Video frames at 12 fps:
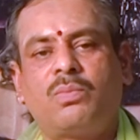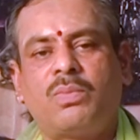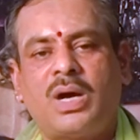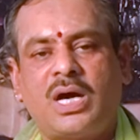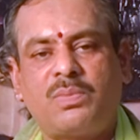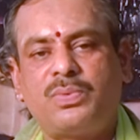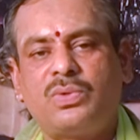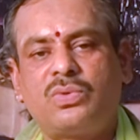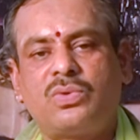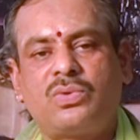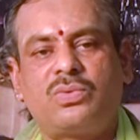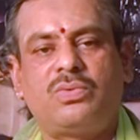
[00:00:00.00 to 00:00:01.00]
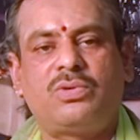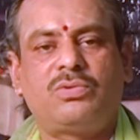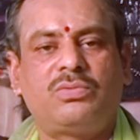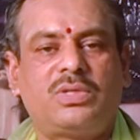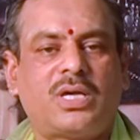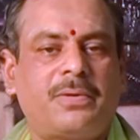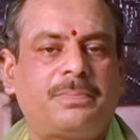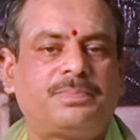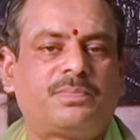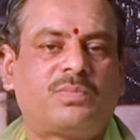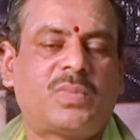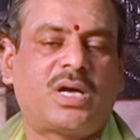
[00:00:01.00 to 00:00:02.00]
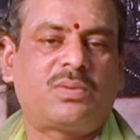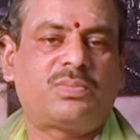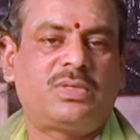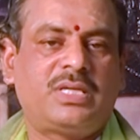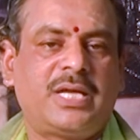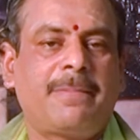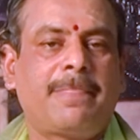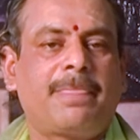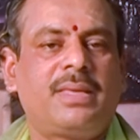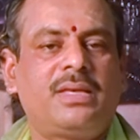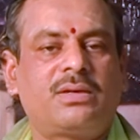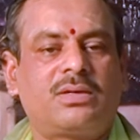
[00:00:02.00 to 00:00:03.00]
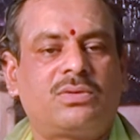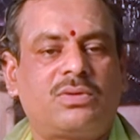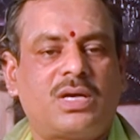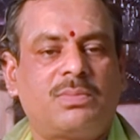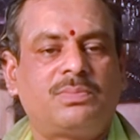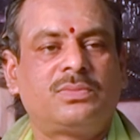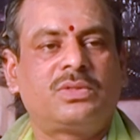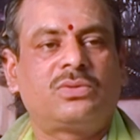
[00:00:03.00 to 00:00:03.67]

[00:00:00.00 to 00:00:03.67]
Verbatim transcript: మార్పును కోరుకుంటూ ఉంటారు మార్పు అంటే ఈ యొక్క గృహం